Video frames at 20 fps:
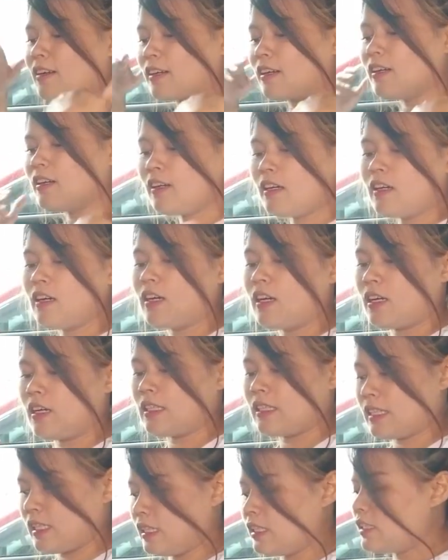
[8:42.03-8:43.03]
คือ
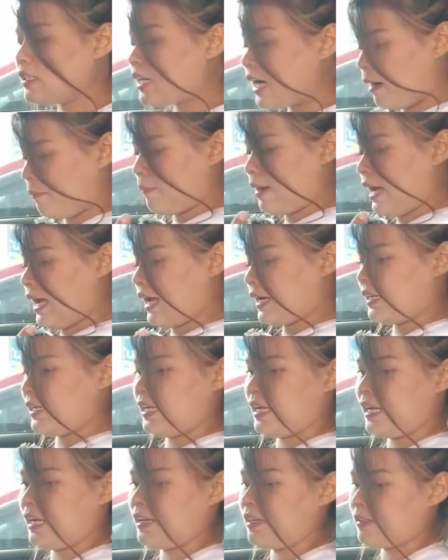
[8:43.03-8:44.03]
เหลือมากเล
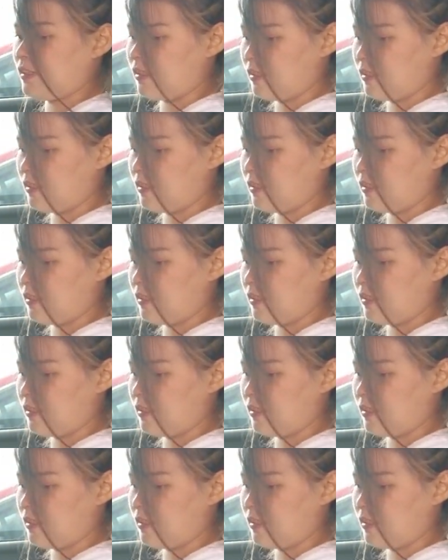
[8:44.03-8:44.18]
ยอะ